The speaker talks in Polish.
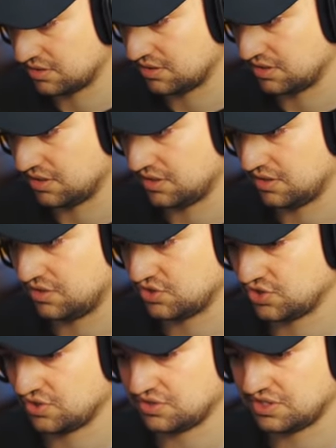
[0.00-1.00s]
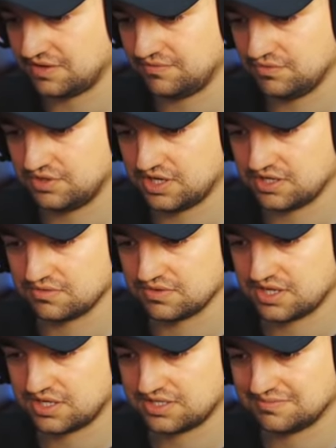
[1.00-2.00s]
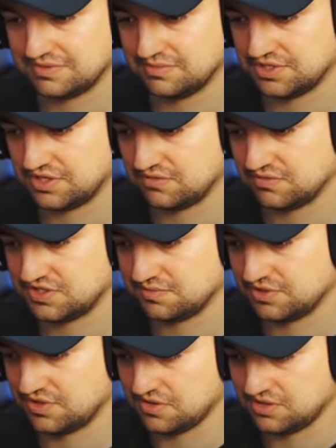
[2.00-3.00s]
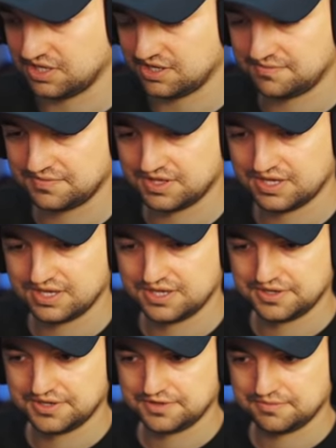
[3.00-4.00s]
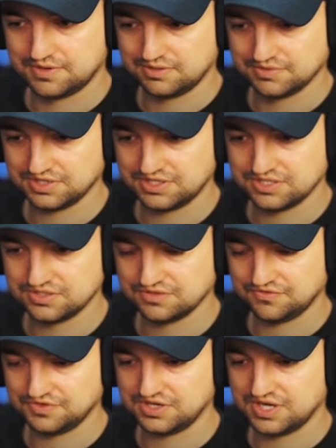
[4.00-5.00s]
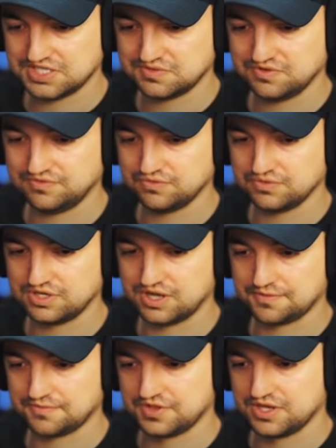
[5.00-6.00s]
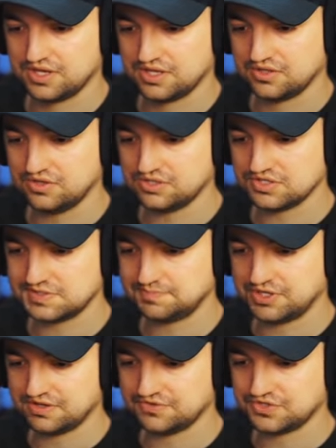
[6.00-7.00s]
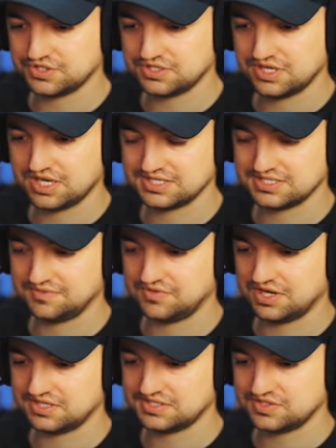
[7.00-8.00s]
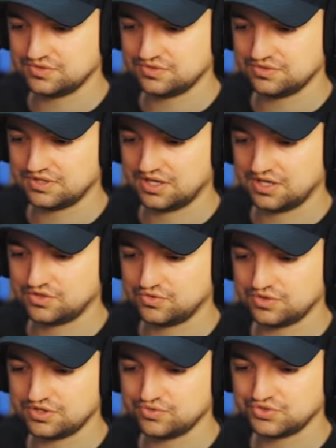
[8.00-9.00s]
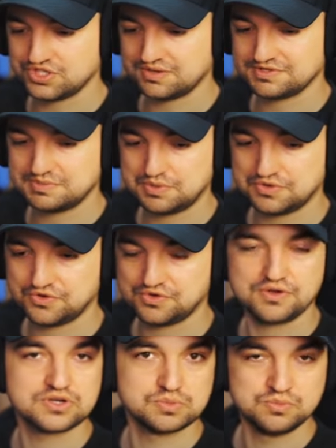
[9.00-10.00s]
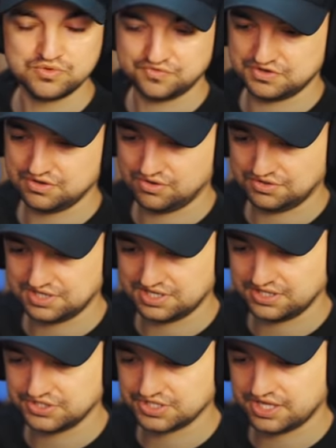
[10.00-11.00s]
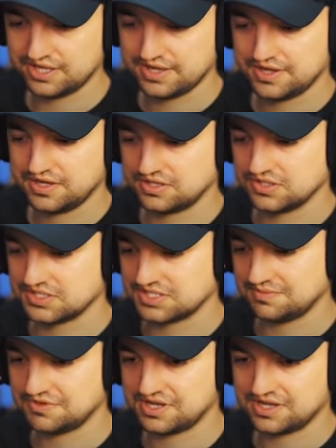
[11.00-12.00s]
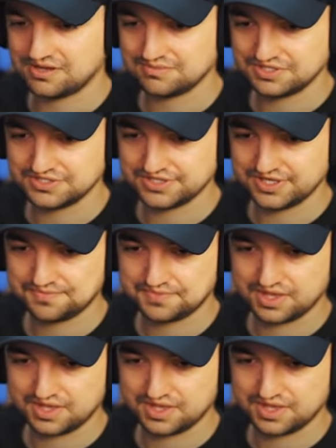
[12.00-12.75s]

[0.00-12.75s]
e, do środka wulkanu, tak? Tam mamy jakąś sobie drogę. Mamy jakiś wygasły wulkan. No i to jest pierwszy zwiastun, który już nam sporo mówi o tej grze. Dostępna gra będzie